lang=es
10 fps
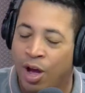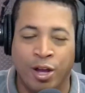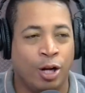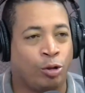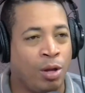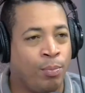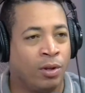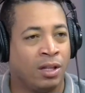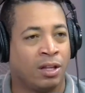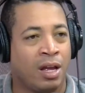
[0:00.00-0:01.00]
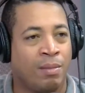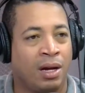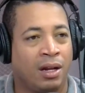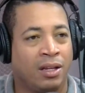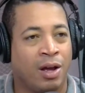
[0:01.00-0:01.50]
Y el tipo del
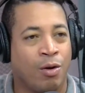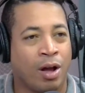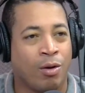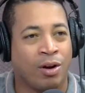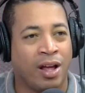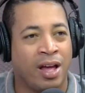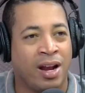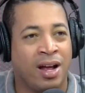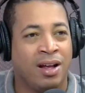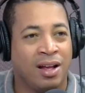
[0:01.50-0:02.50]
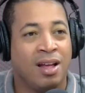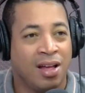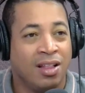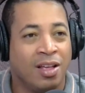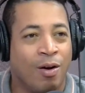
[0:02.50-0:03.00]
tema dejó oh, que corriera.
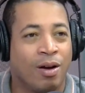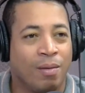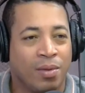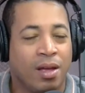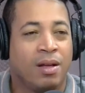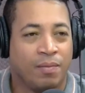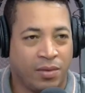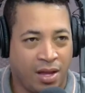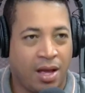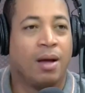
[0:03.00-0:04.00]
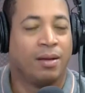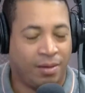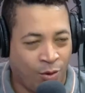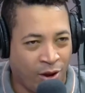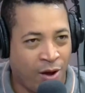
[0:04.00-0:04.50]
Para, después del
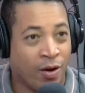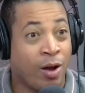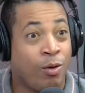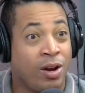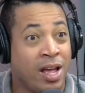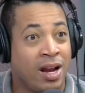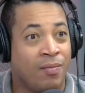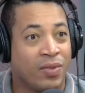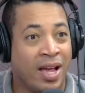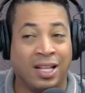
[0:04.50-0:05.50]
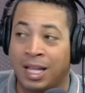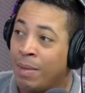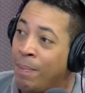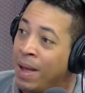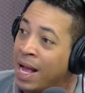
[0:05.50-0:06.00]
hermanazo. Lo dejó que corriera. El
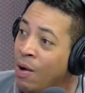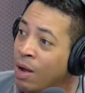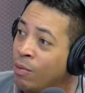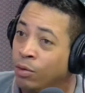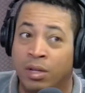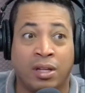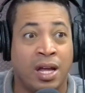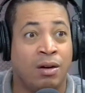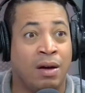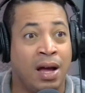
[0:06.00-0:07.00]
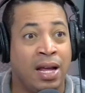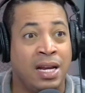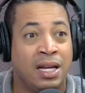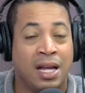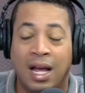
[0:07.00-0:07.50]
tema pegado en el mundo entero, la
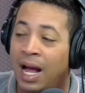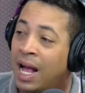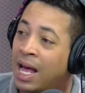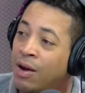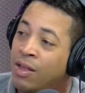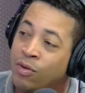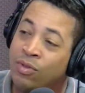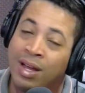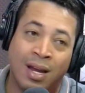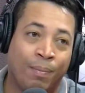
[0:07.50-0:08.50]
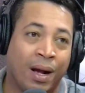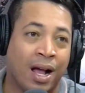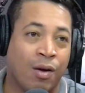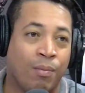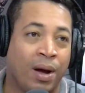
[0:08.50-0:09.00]
vaina. Agarréle de un día allá para
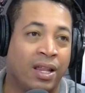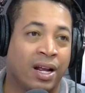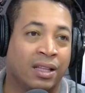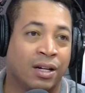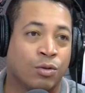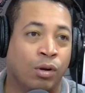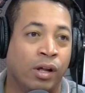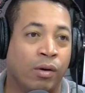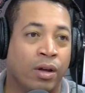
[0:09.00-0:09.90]
acá, compadre, que hasta el sol de hoy.